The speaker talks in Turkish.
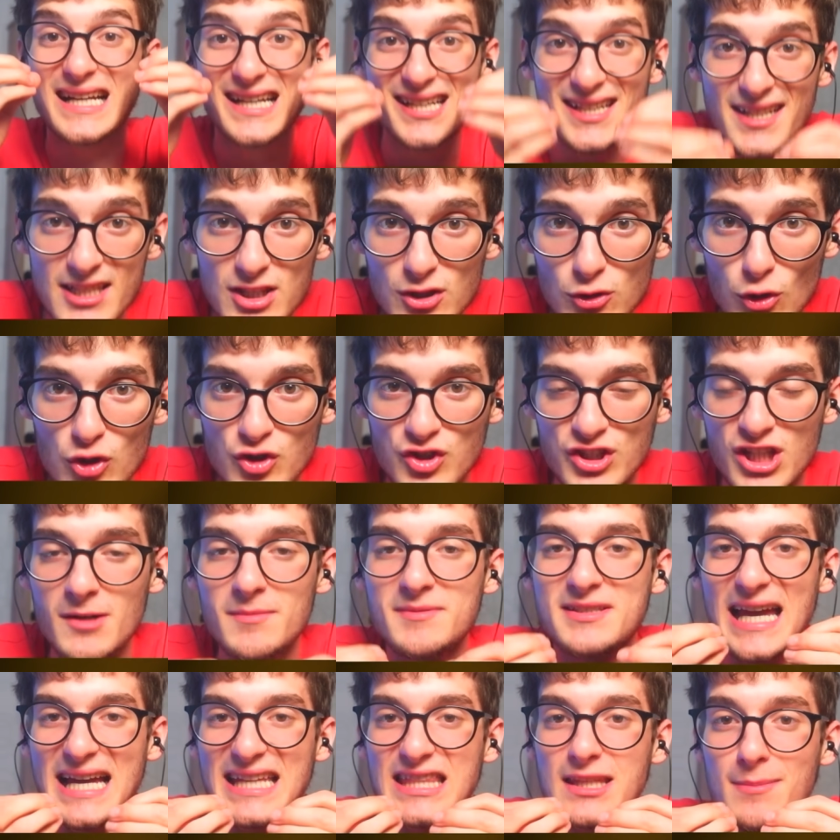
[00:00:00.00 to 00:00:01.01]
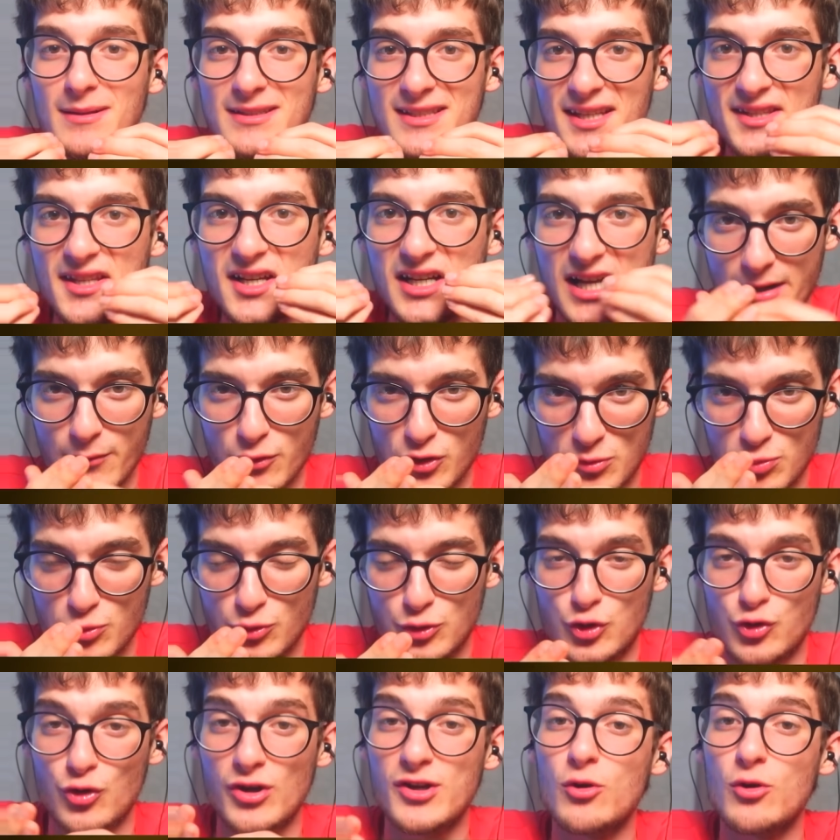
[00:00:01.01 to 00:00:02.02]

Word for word: Chris dostlarım kendi bedenine kavuşmuştu. Şu an